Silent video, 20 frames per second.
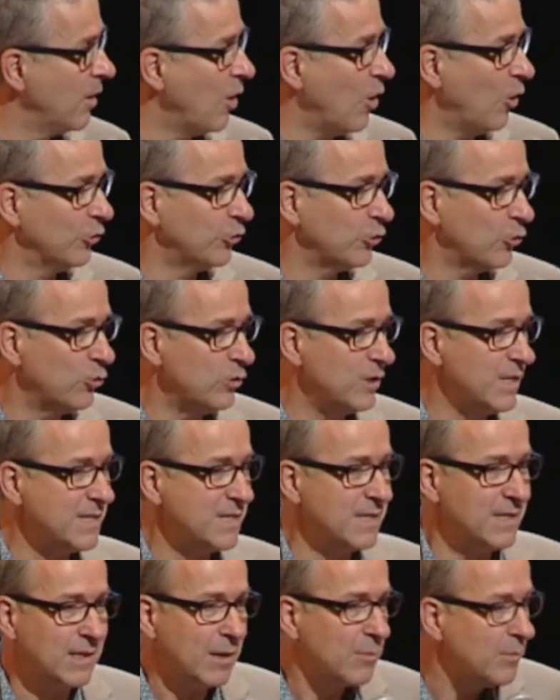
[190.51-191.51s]
entre
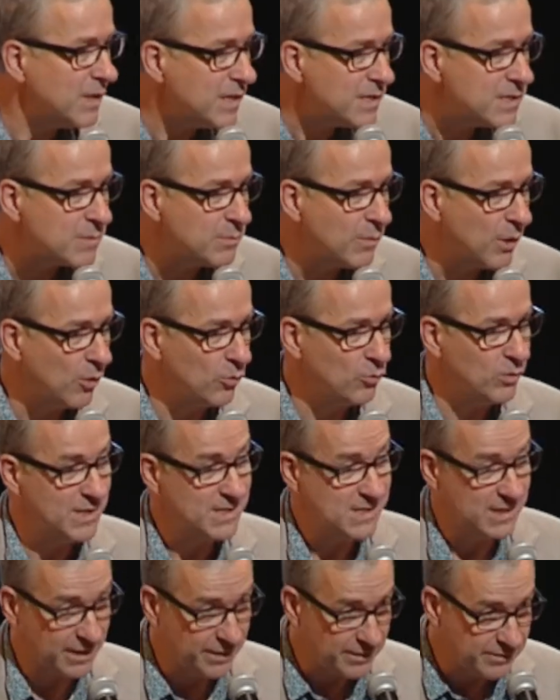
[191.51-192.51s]
les établissements ou les
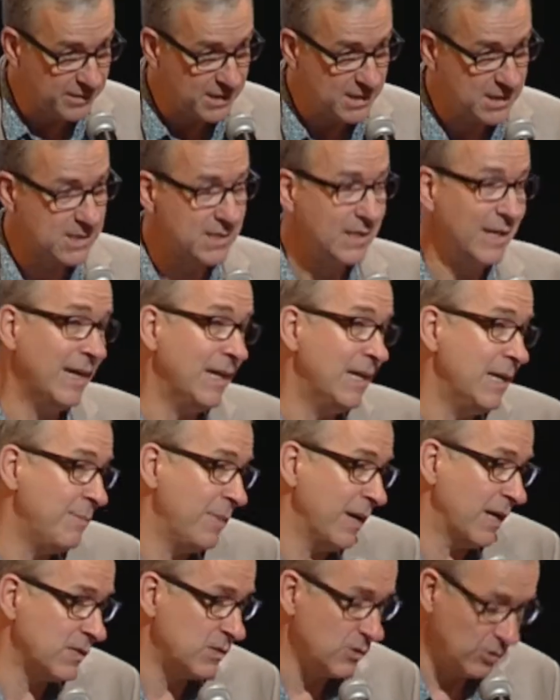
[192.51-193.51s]
services et les
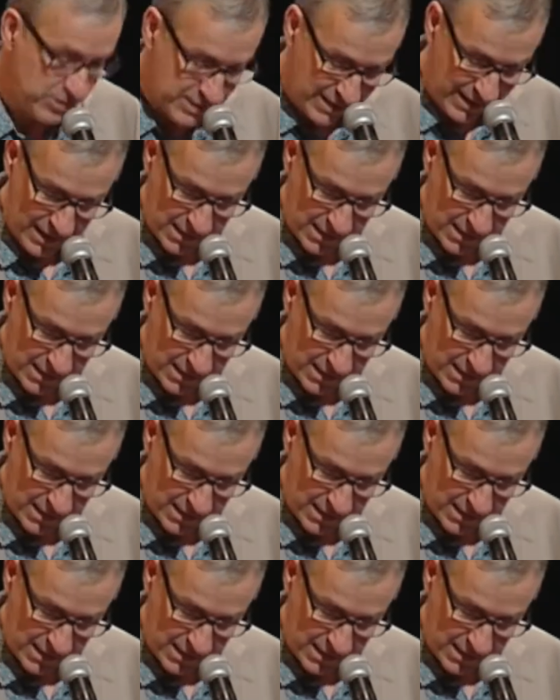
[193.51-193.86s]
personnes